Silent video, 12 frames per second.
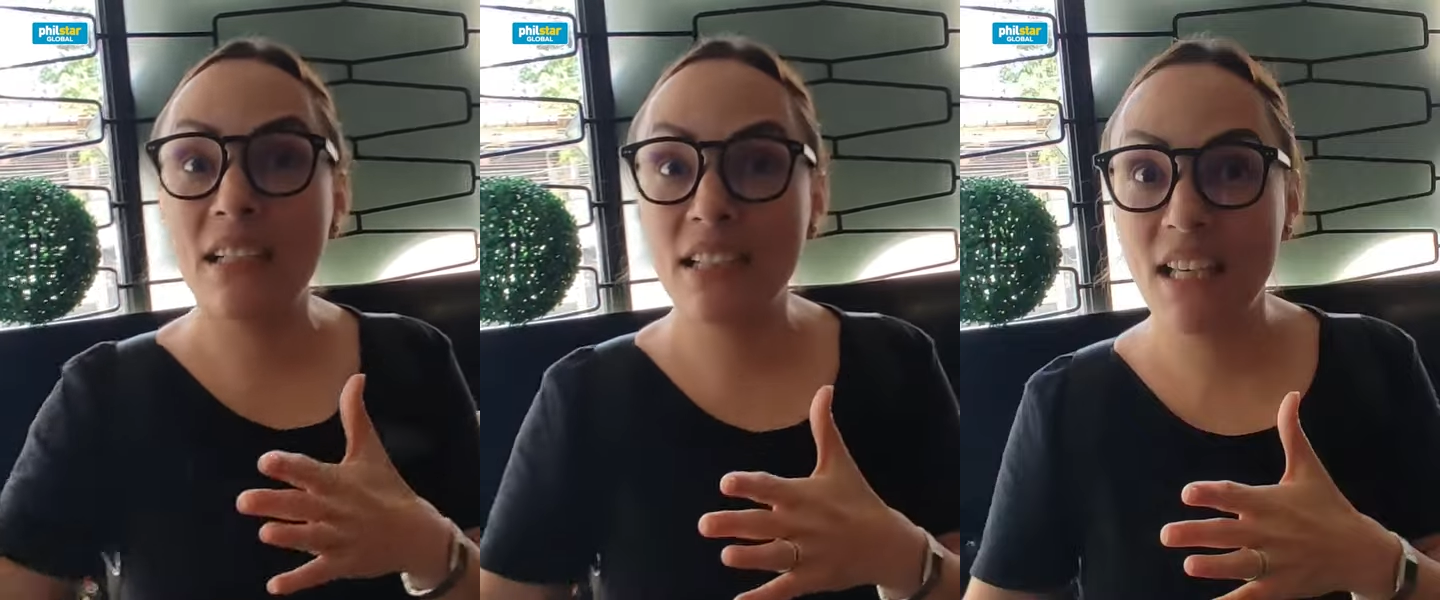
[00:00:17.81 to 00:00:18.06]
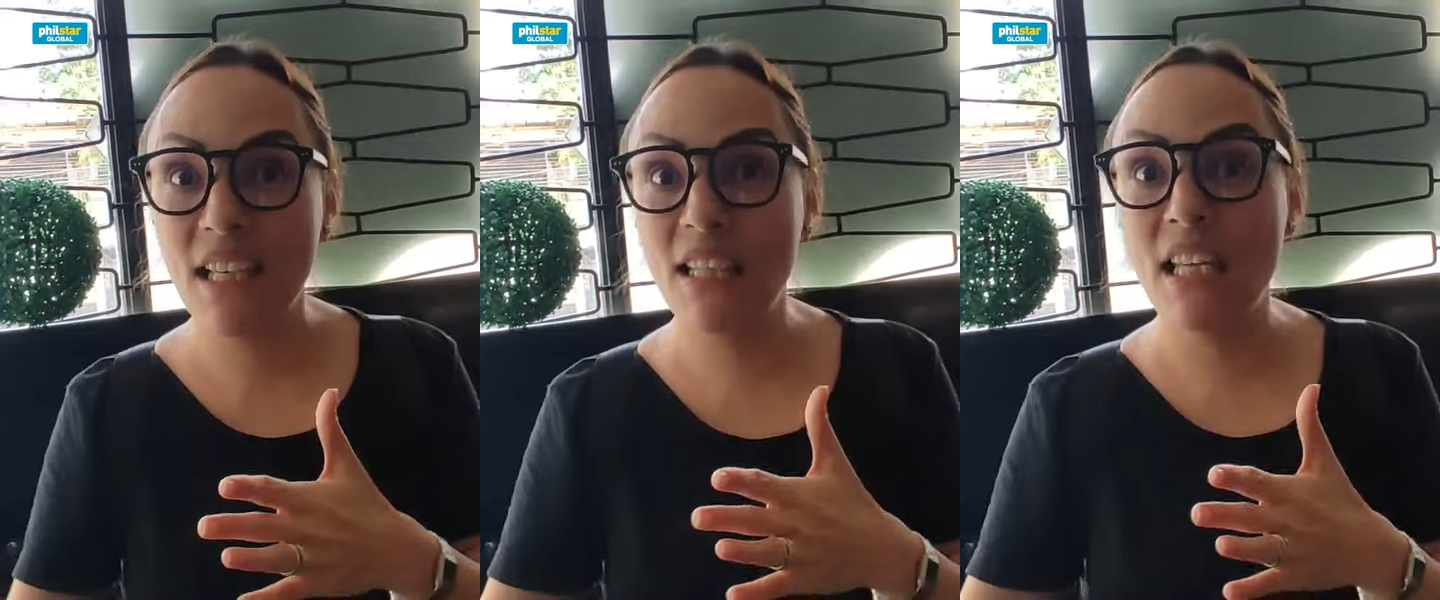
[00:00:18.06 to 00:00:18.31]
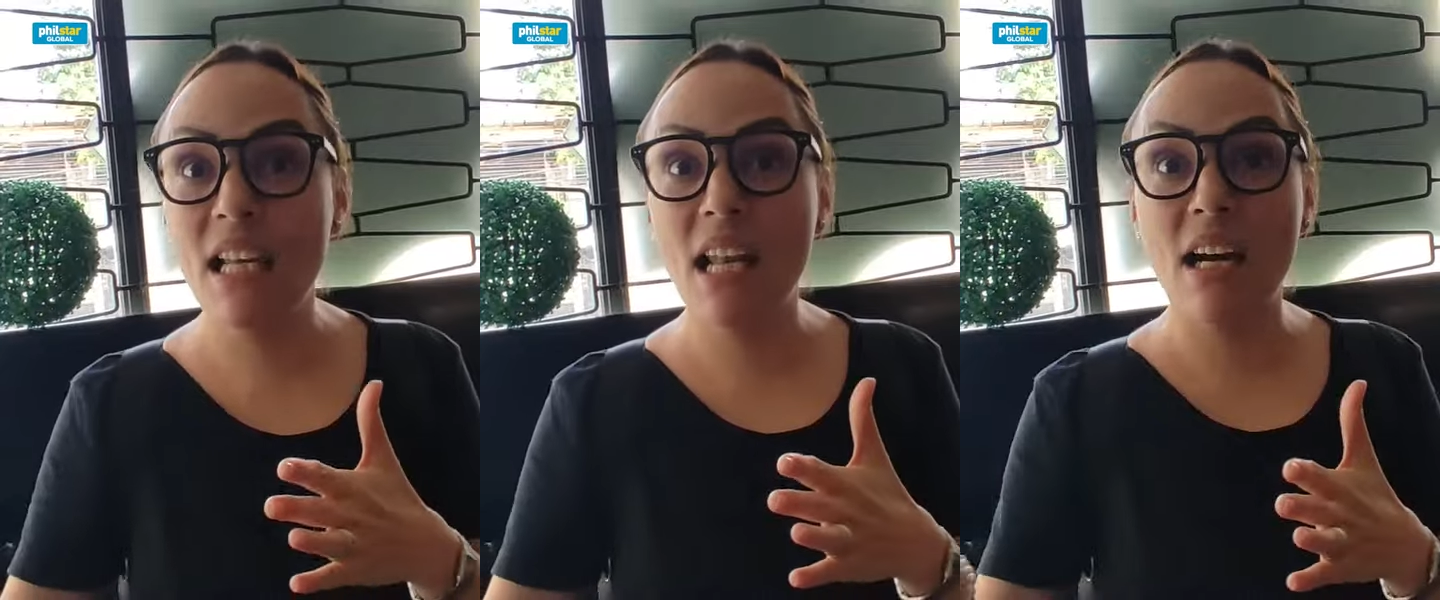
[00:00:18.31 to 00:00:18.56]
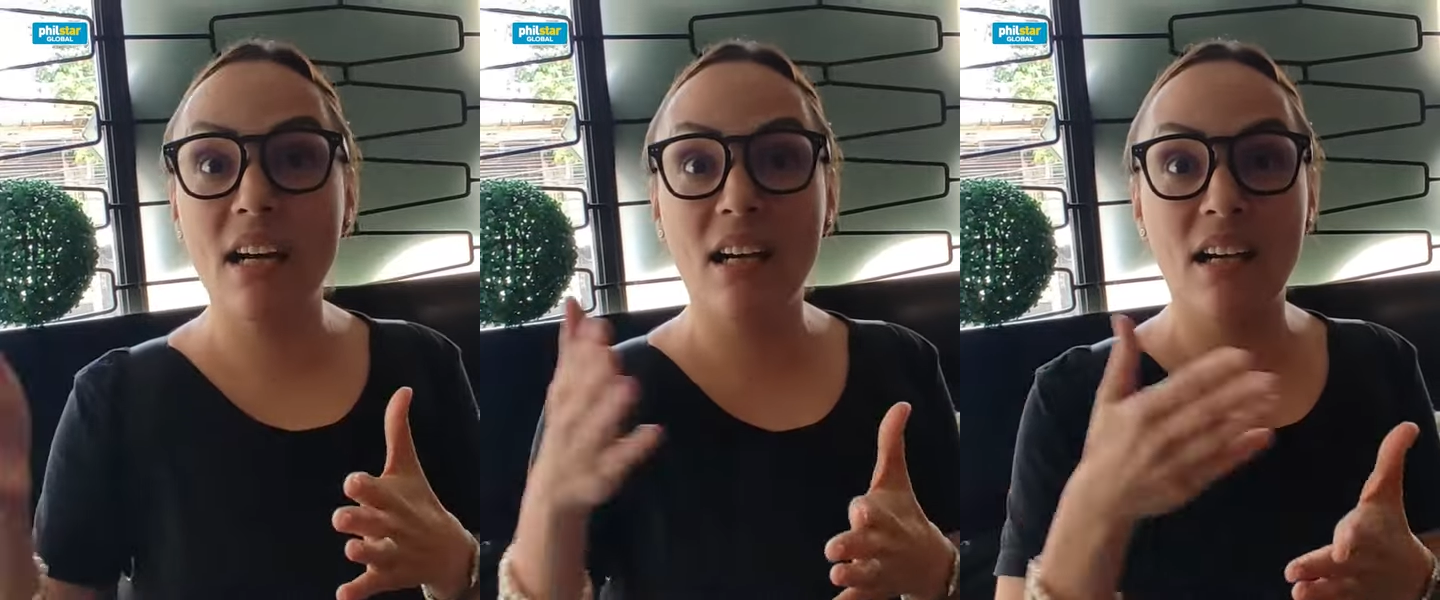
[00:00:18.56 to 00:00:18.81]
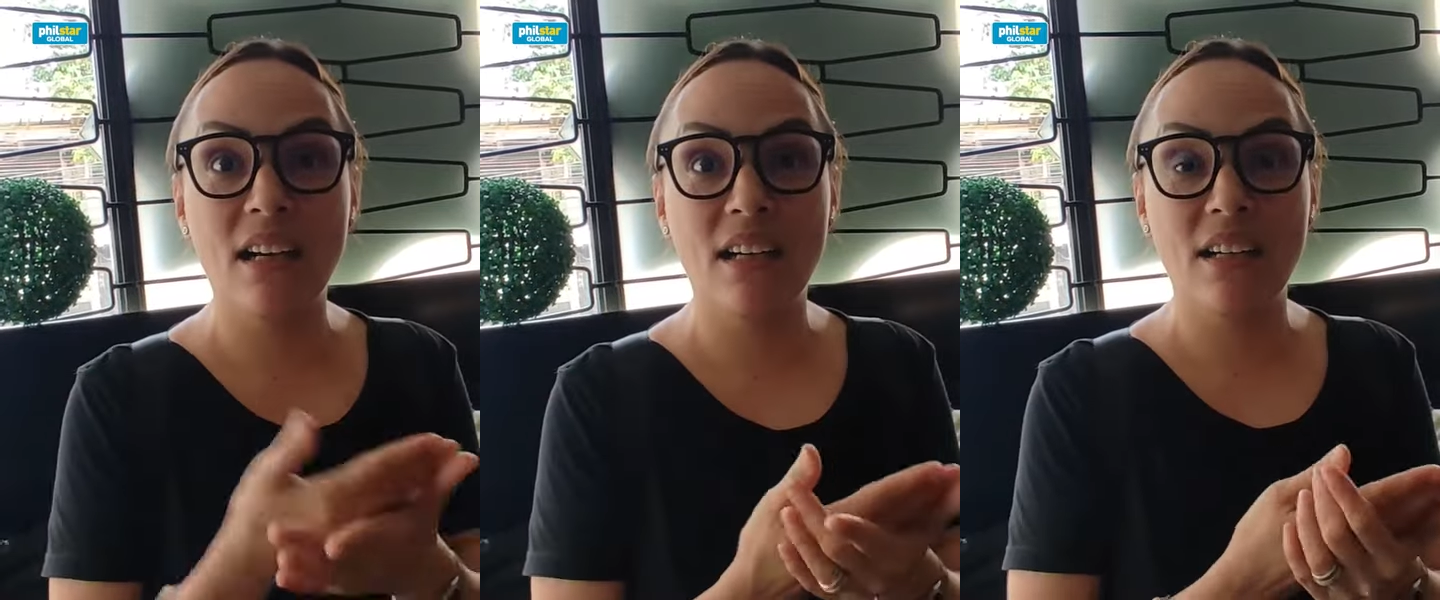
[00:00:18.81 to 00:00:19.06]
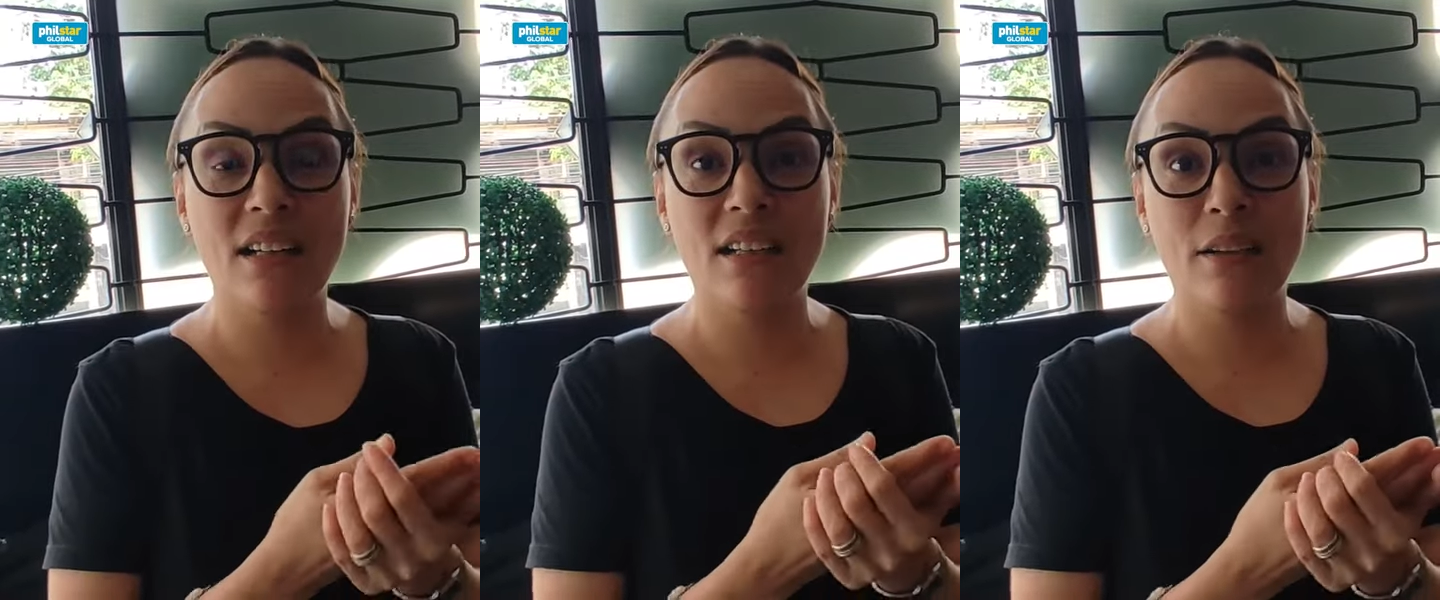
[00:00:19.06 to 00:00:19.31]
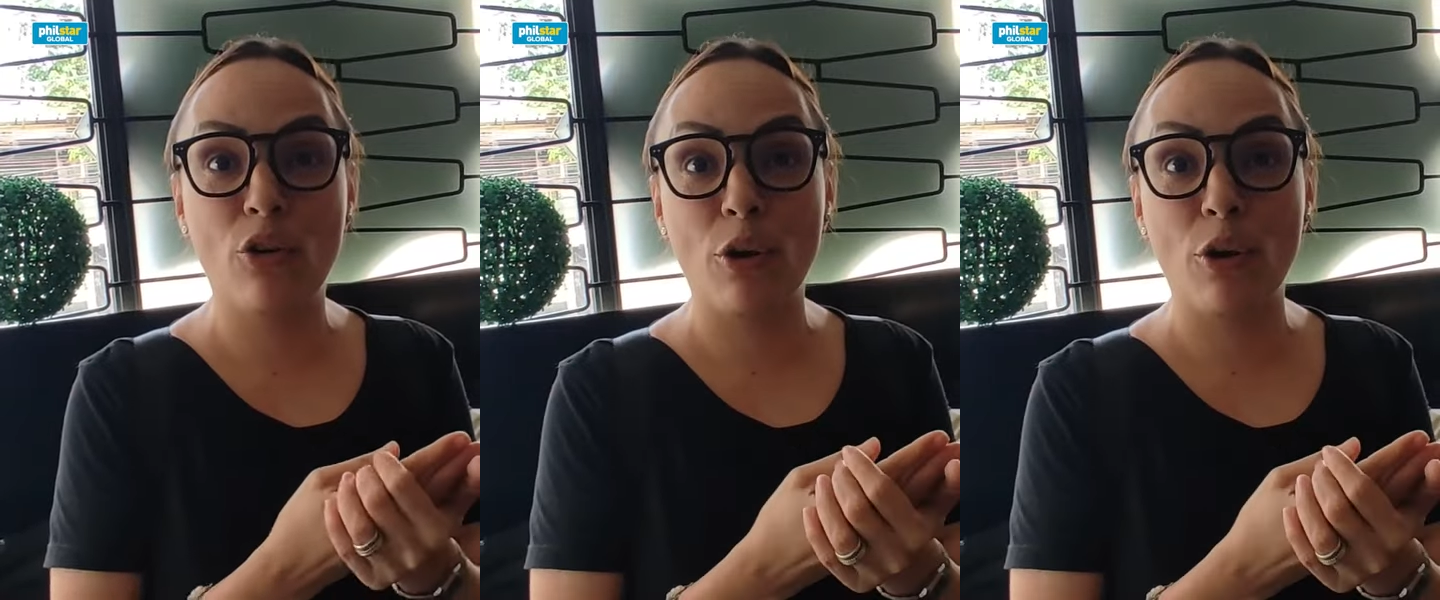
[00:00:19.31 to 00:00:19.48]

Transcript: Mm. Hindi lang uh,